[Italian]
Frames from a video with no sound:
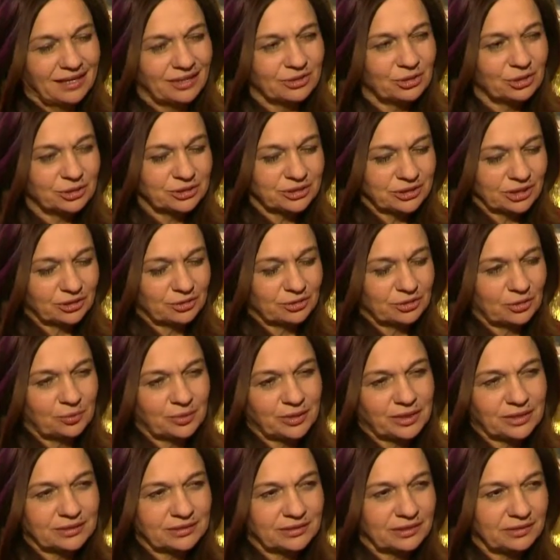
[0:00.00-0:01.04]
La nostra
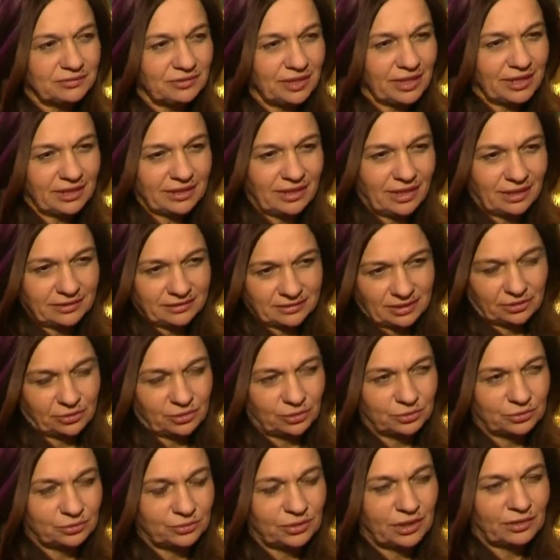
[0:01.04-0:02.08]
cooperativa è nata
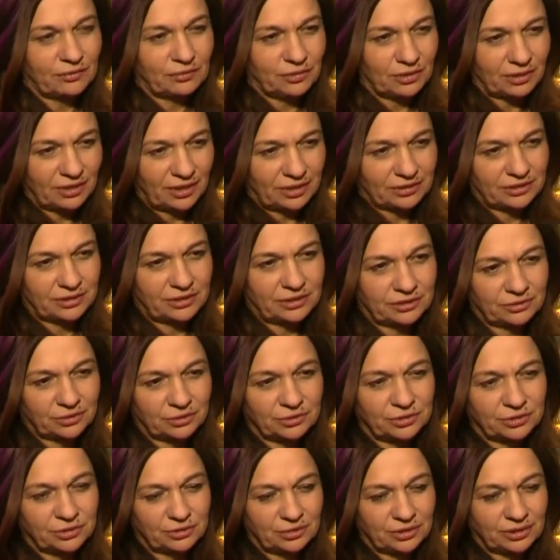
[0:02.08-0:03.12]
con una voglia di
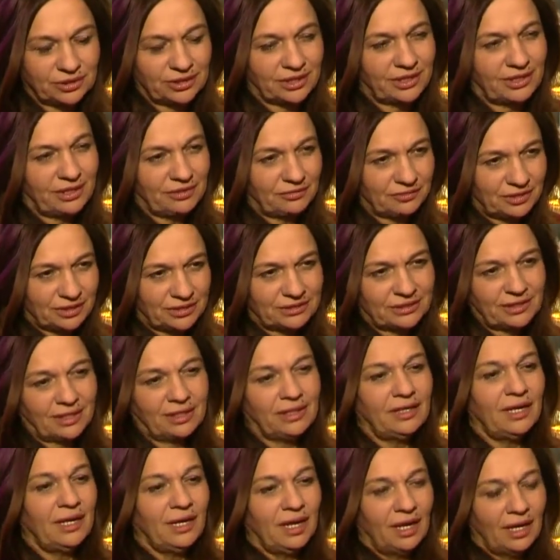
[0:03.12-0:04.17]
ricostruire la vita